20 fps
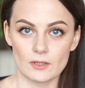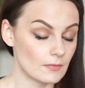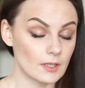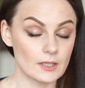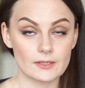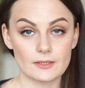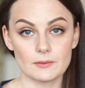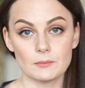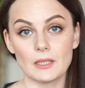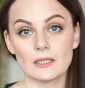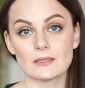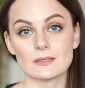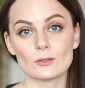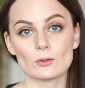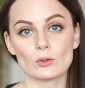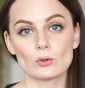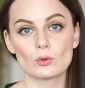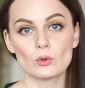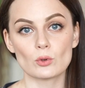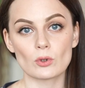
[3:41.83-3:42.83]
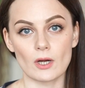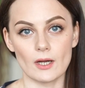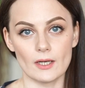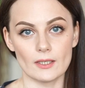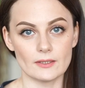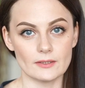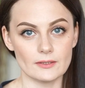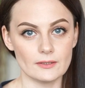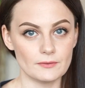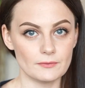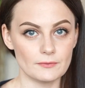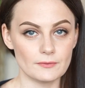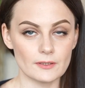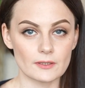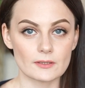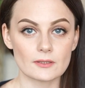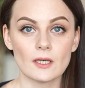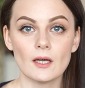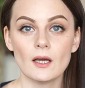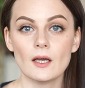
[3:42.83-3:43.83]
максимально натуральный
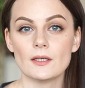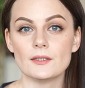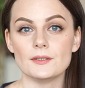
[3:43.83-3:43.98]
эффект,